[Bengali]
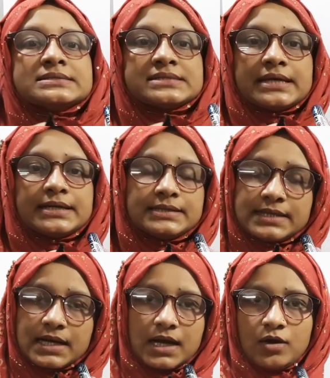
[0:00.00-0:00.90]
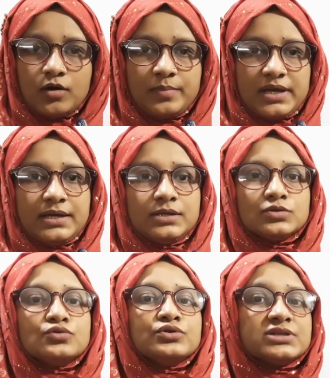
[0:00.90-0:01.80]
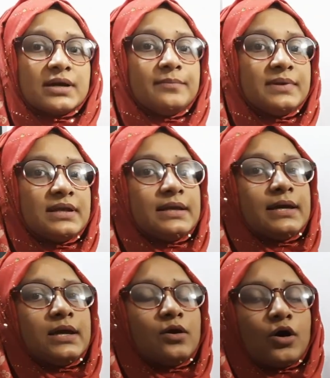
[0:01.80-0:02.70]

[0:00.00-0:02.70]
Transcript: যেই টাকা হবে দুইটা মিলিয়ে